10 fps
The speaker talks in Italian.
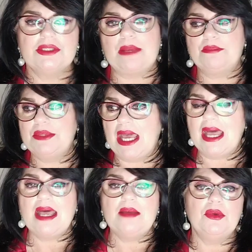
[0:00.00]

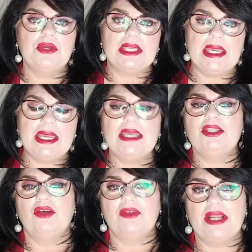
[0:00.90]
sappiamo che
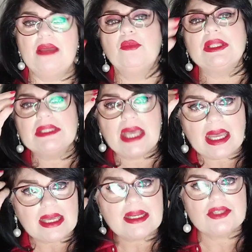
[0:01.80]
dovremo
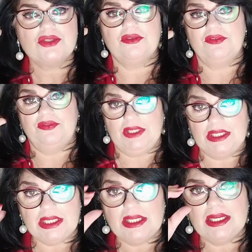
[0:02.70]
andare a
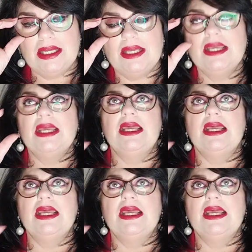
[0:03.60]
soffrire,